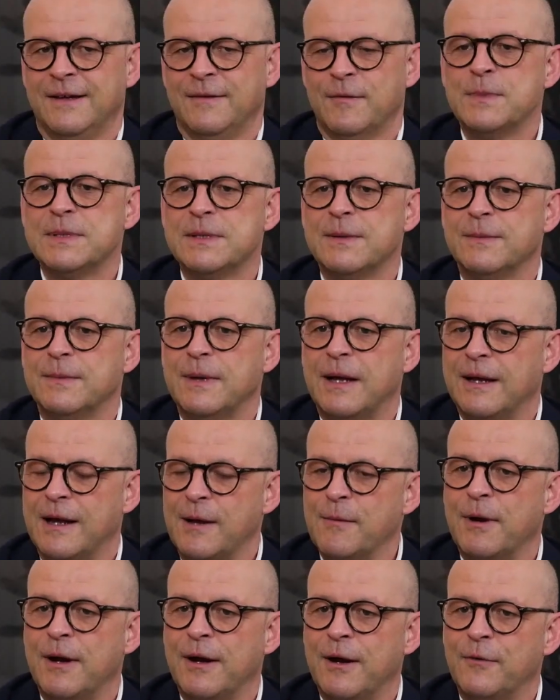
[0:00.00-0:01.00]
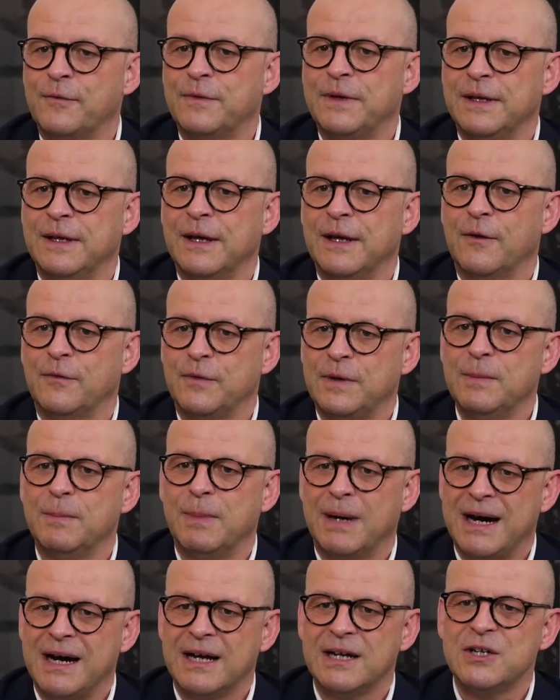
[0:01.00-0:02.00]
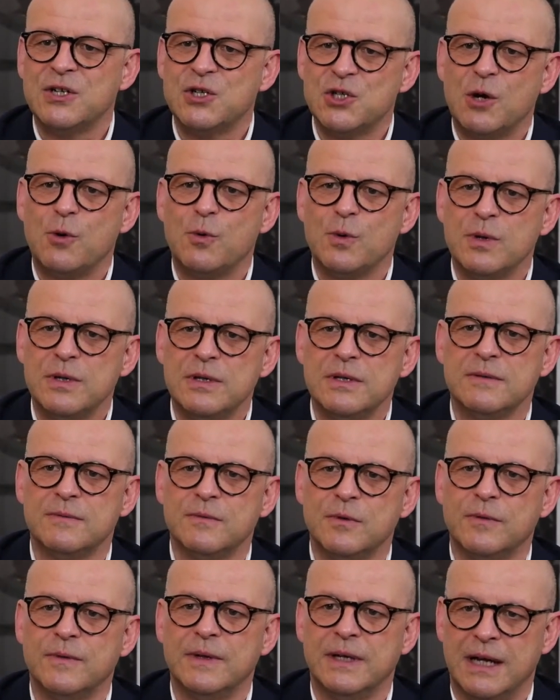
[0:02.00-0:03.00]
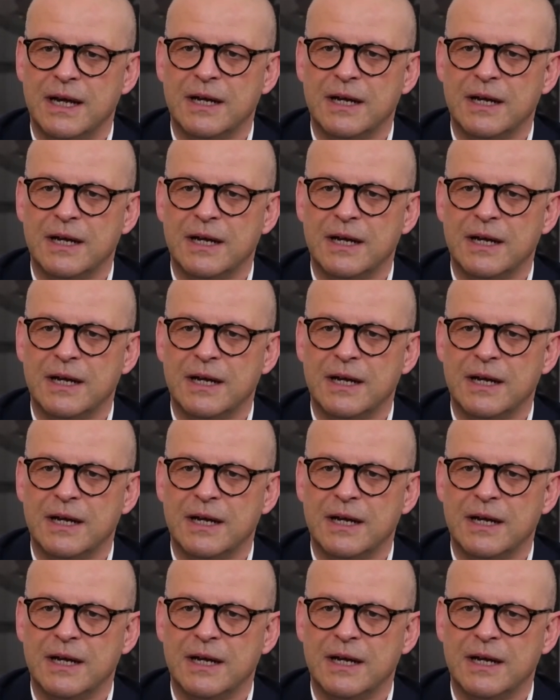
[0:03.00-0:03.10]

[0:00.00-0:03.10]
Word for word: Wir müssen einmal auf die, auf die Bahn schauen, wo wir mhm.